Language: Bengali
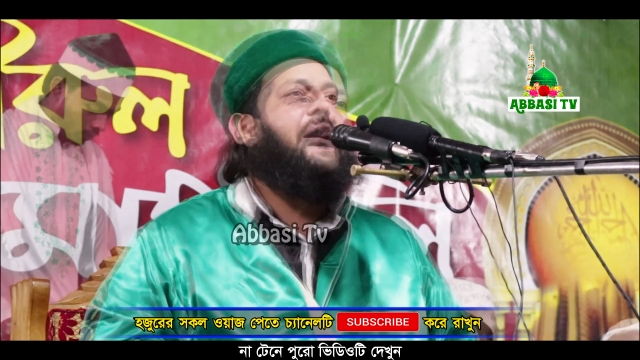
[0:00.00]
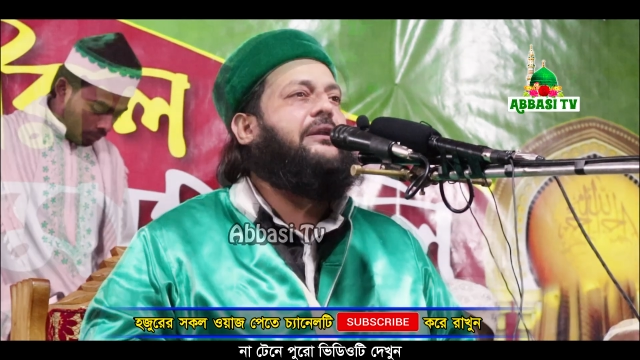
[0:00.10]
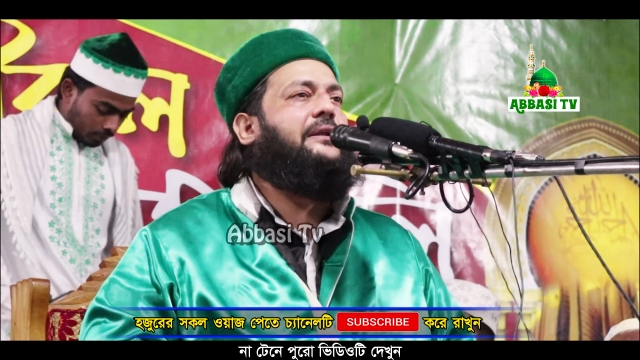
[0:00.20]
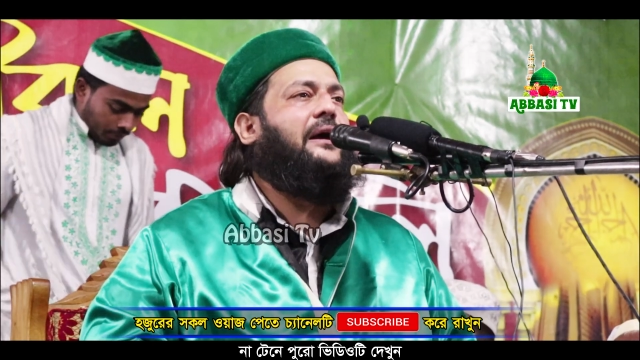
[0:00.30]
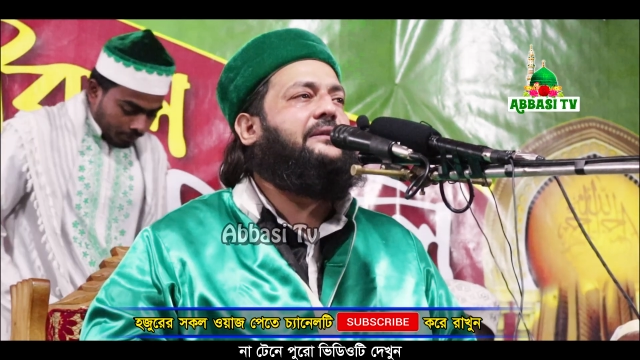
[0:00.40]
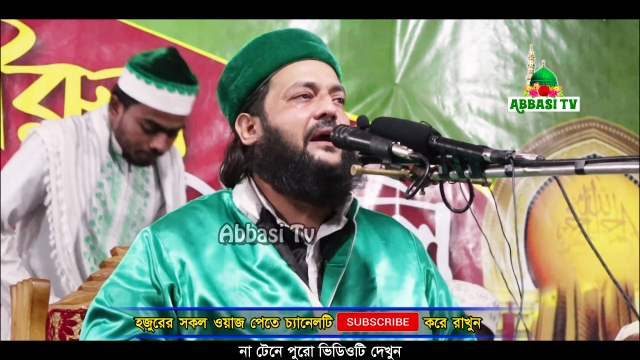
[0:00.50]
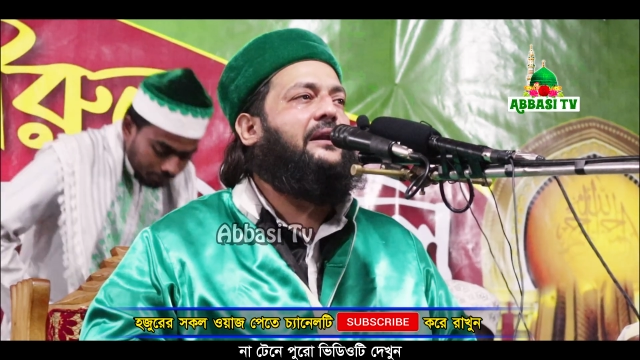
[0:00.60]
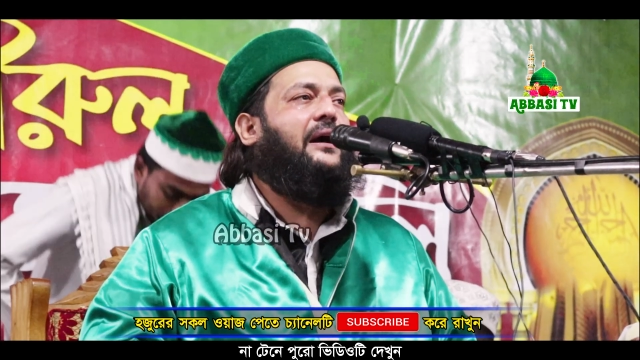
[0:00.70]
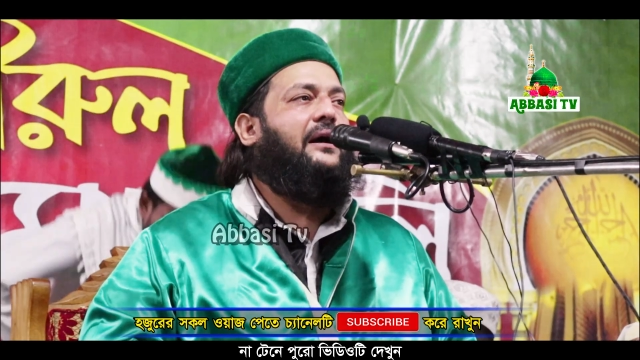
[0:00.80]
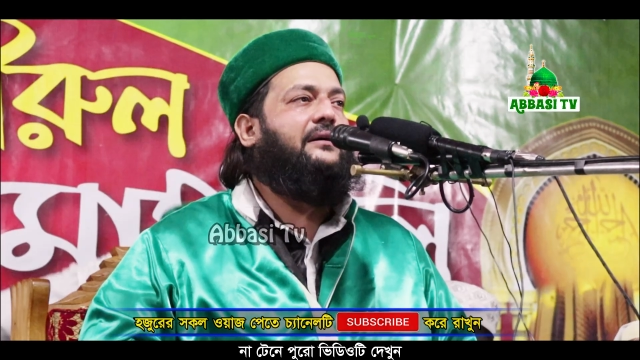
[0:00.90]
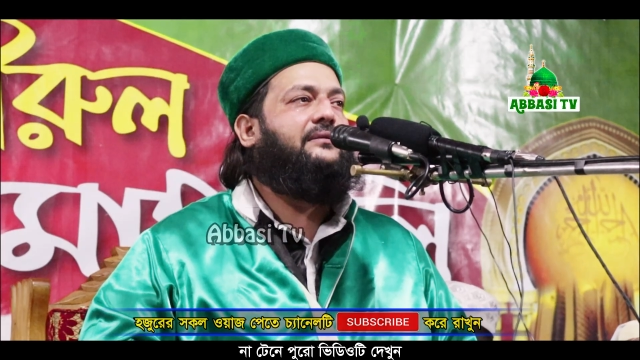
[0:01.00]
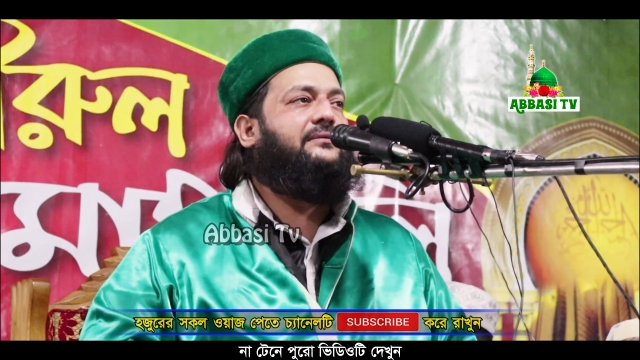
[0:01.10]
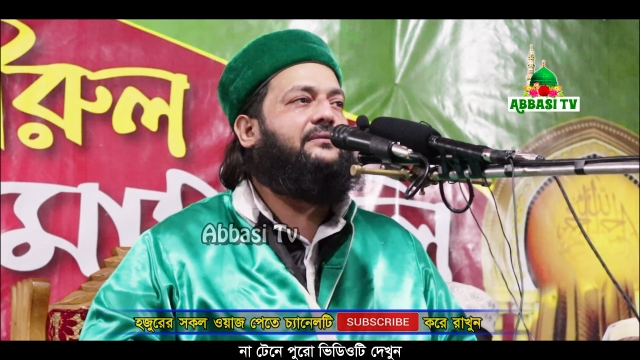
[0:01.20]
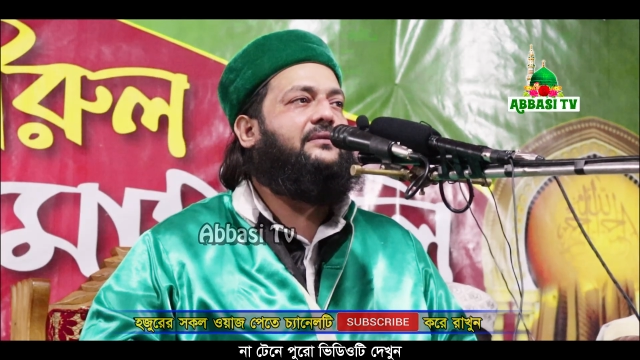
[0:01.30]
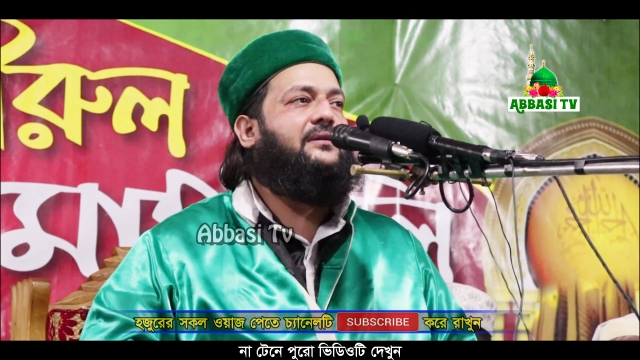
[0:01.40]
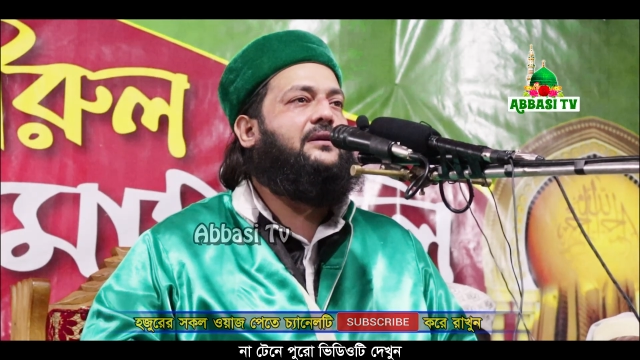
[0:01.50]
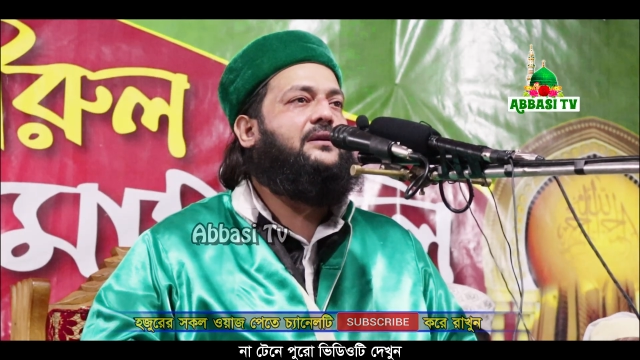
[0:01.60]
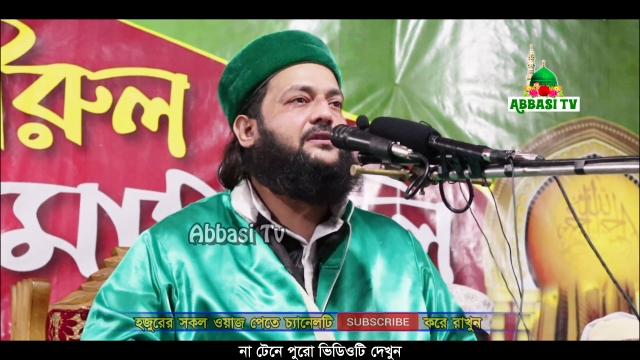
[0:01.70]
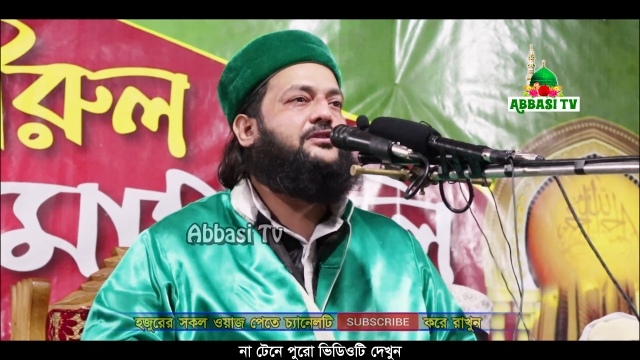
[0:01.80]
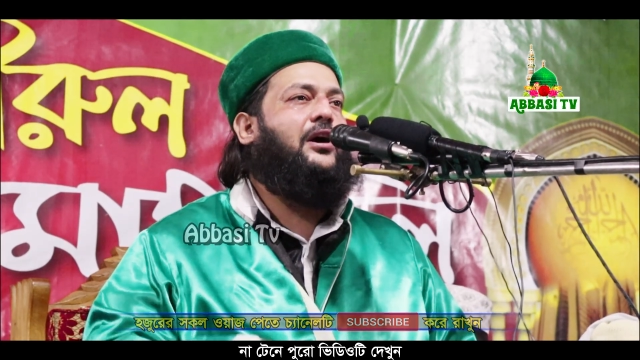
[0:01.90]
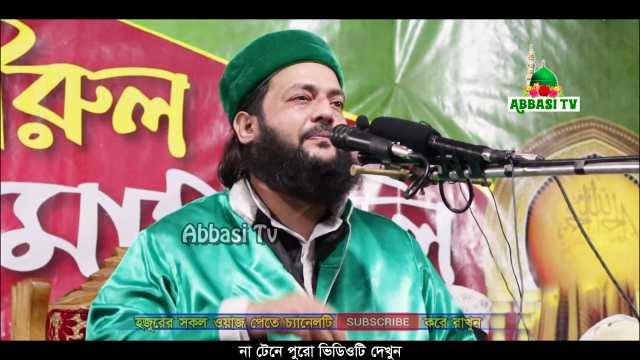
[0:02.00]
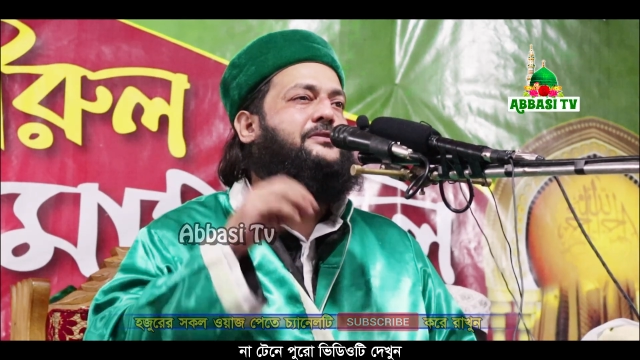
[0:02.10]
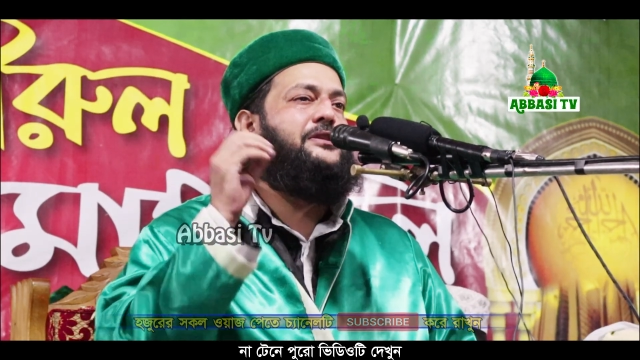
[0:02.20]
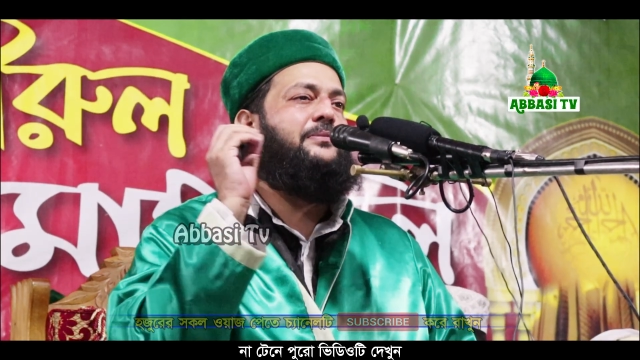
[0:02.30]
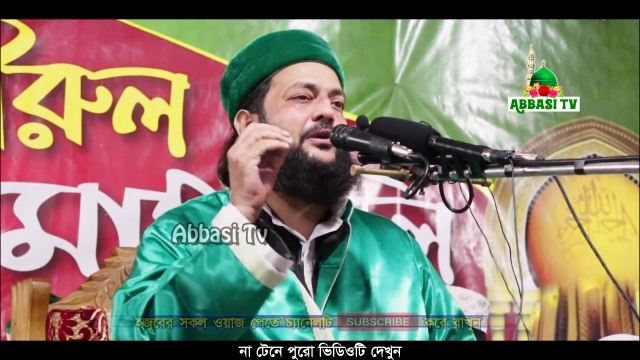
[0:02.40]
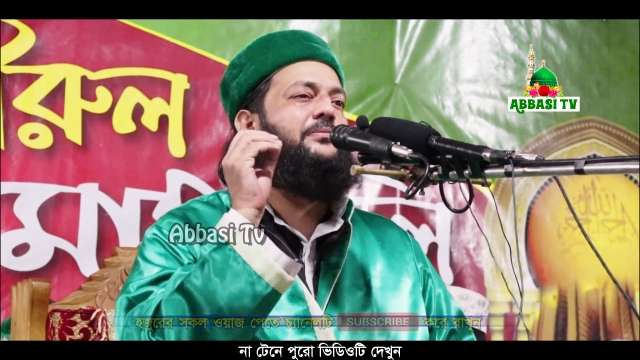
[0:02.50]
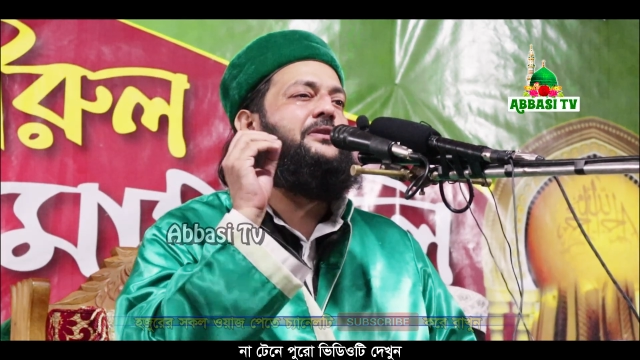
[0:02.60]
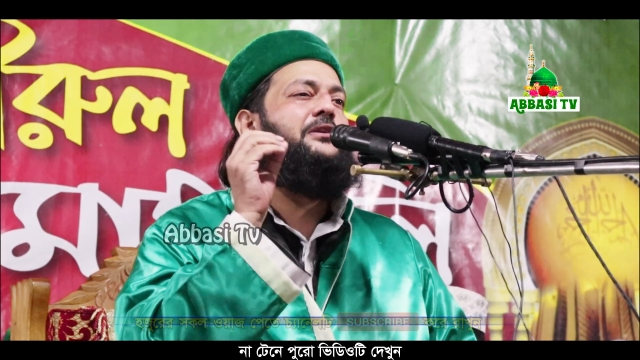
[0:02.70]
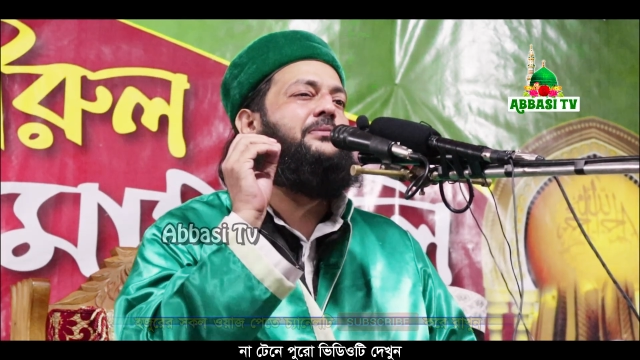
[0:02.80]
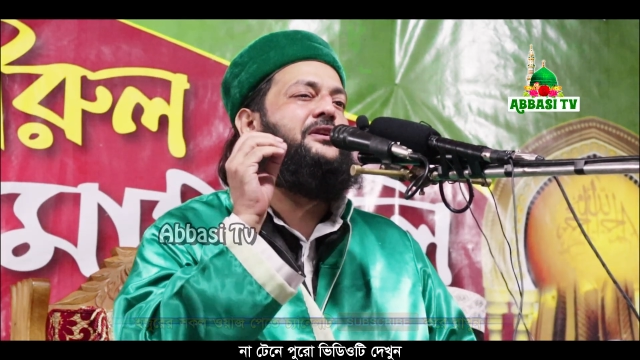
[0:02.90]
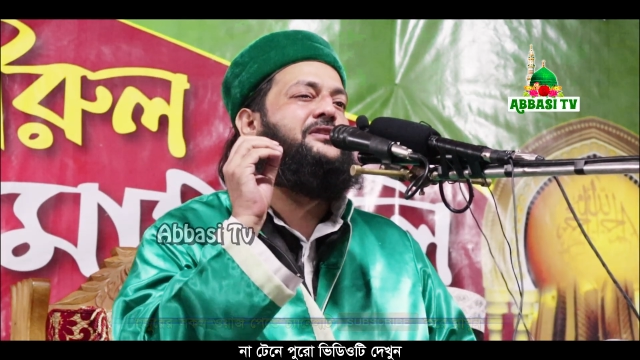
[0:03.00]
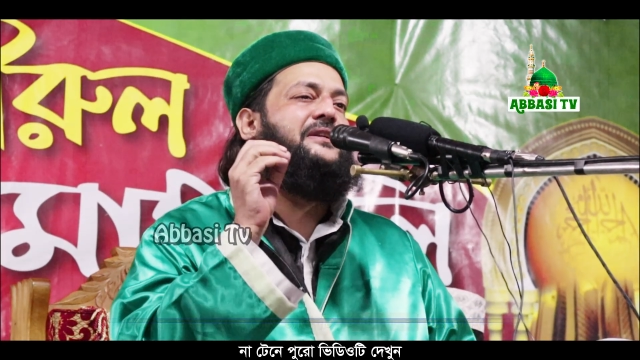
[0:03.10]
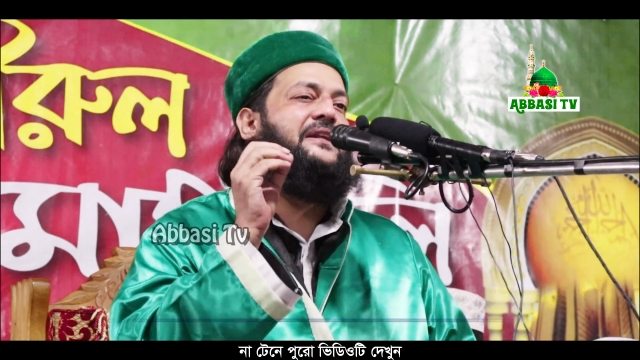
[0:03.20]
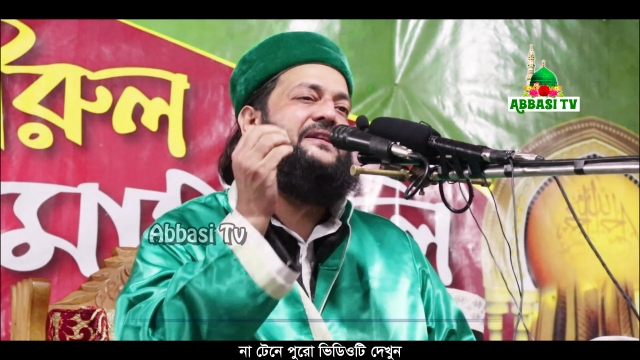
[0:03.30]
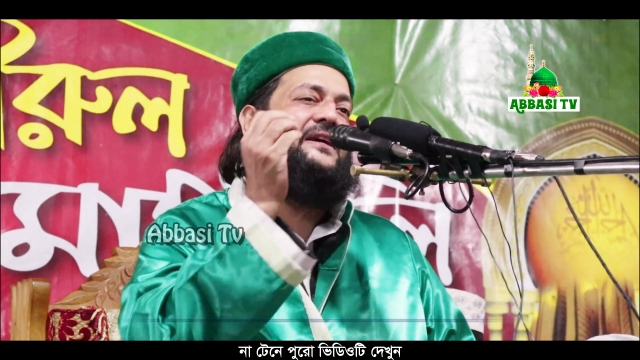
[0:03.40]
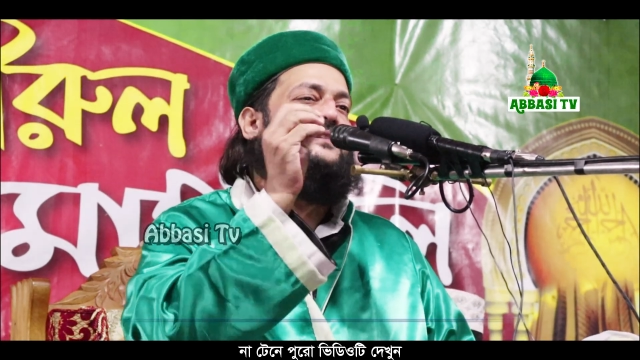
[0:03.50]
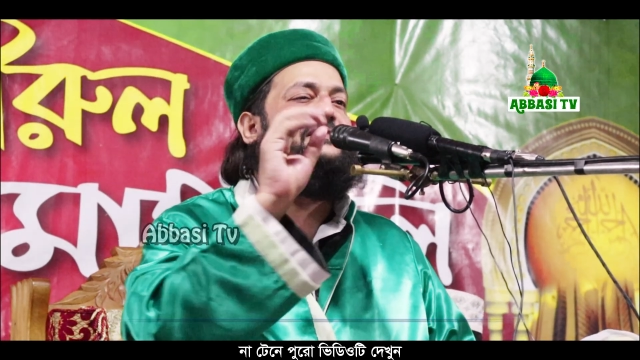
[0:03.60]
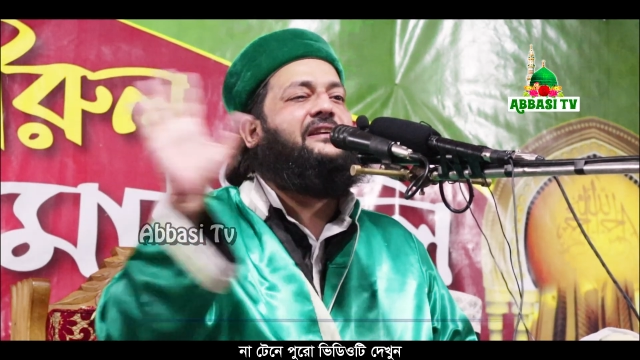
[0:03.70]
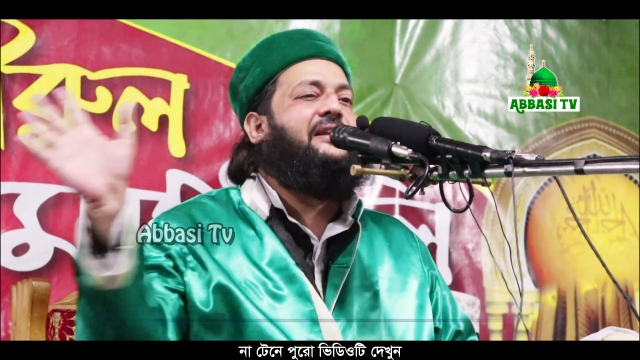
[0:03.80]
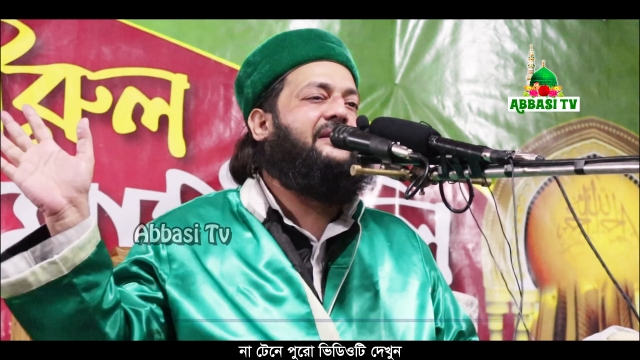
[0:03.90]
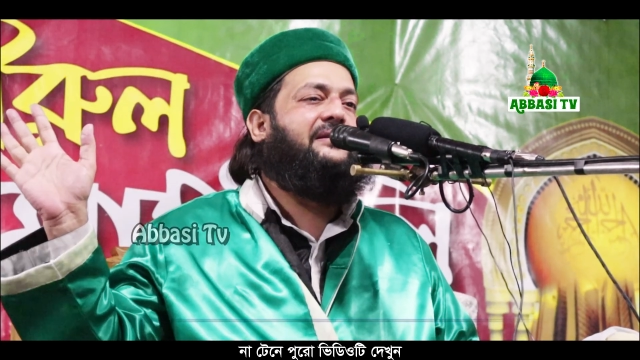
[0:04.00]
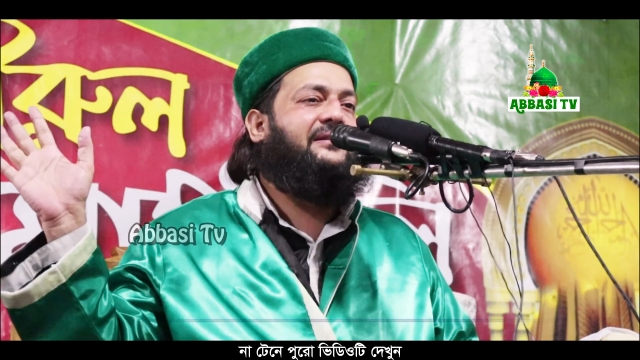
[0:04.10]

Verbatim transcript: আল্লাহ তালা সবচেয়ে বড় বিনিময় যেটা দিয়ে দিছেন